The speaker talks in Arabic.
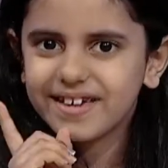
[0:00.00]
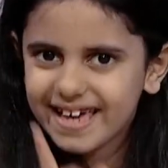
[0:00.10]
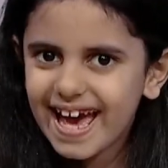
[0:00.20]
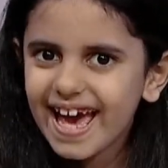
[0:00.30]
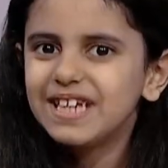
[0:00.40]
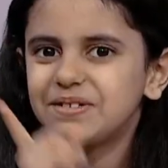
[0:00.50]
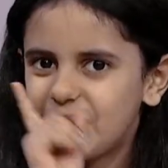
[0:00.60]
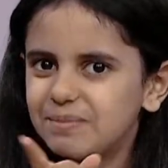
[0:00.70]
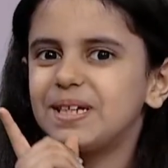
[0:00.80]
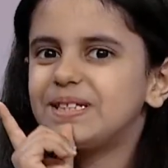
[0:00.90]
اوكي
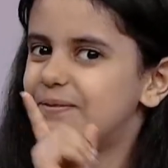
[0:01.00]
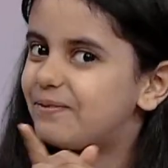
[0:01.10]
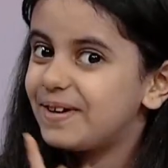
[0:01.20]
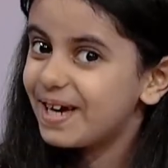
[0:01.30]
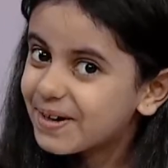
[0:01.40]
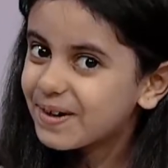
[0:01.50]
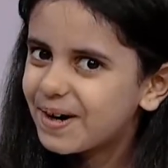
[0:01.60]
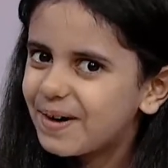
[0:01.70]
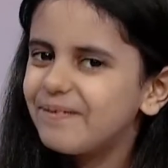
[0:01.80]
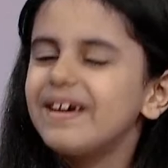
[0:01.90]
عشان ماما تهتم
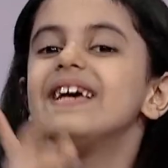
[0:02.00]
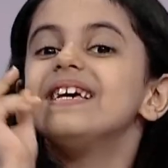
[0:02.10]
فيكم